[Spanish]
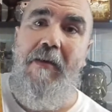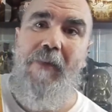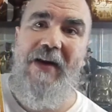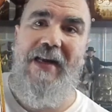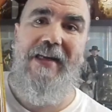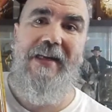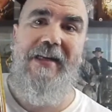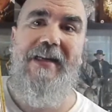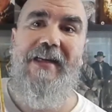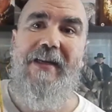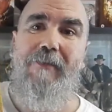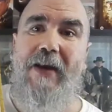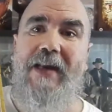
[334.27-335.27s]
para
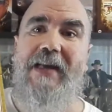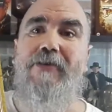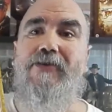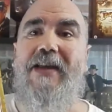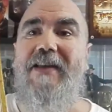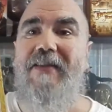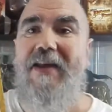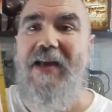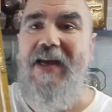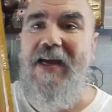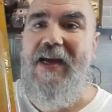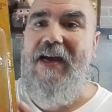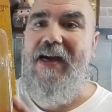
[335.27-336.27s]
que, para que no te
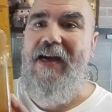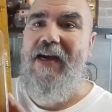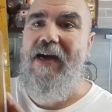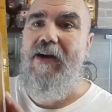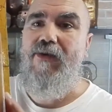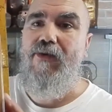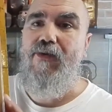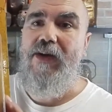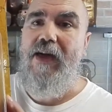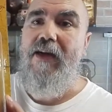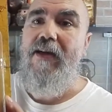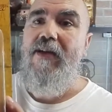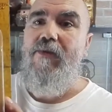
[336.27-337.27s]
quedaras a, a
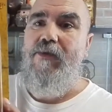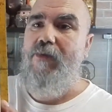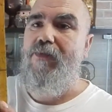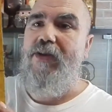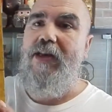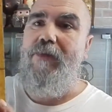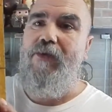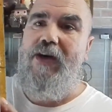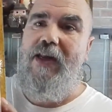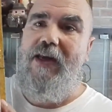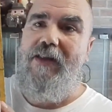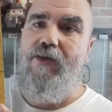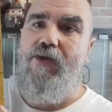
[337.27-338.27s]
oscuras. Bueno, pues tenemos
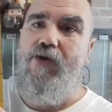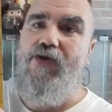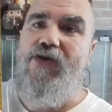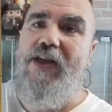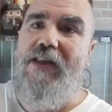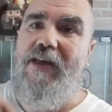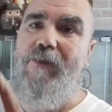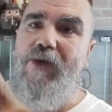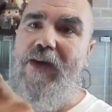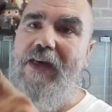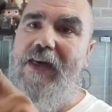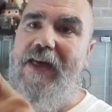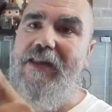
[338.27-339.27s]
la antorcha, tenemos
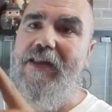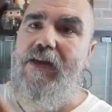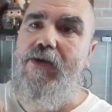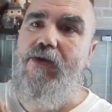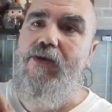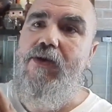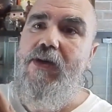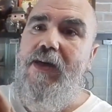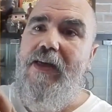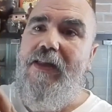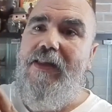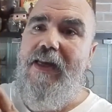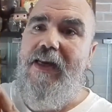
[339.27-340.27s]
el látigo,
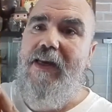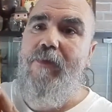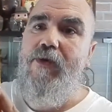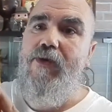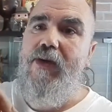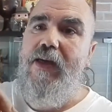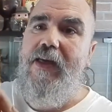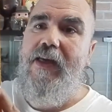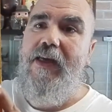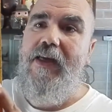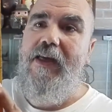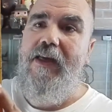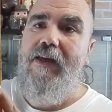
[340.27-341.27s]
tenemos
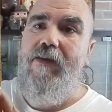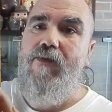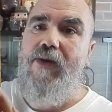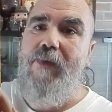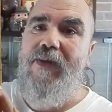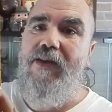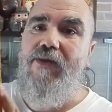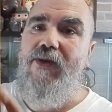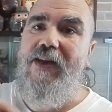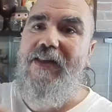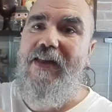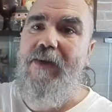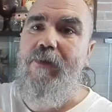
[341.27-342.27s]
eh, una pistola
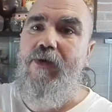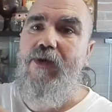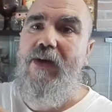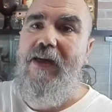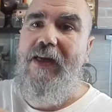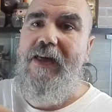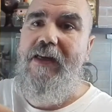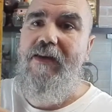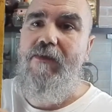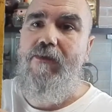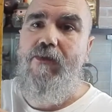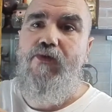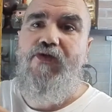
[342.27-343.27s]
y tenemos
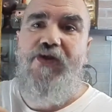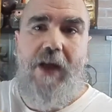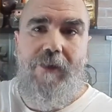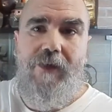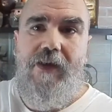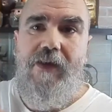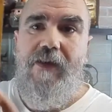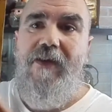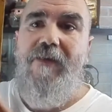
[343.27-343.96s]
el, un sable.